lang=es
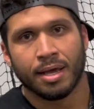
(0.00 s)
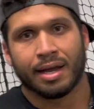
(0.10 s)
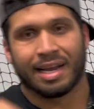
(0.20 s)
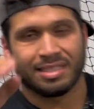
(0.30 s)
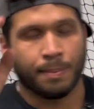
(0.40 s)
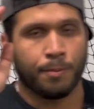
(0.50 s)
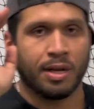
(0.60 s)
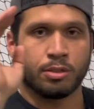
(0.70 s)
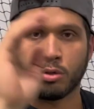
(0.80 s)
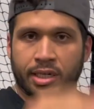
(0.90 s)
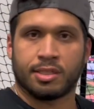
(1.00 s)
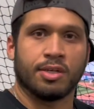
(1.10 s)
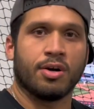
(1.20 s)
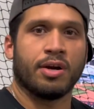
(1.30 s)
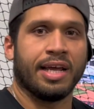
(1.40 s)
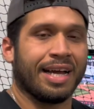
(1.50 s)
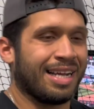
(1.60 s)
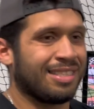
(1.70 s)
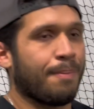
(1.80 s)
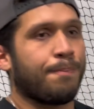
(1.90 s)
Gracias por las suscripciones,
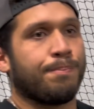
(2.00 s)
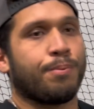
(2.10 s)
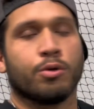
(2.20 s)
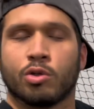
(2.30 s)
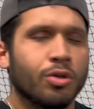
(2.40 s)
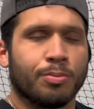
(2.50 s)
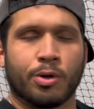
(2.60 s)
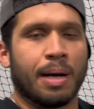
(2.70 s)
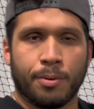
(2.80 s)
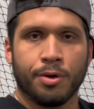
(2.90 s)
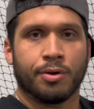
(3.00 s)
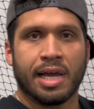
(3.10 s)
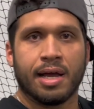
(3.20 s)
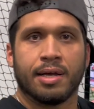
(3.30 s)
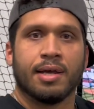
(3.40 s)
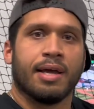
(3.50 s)
gracias por todo, por el apoyo, ¿ya?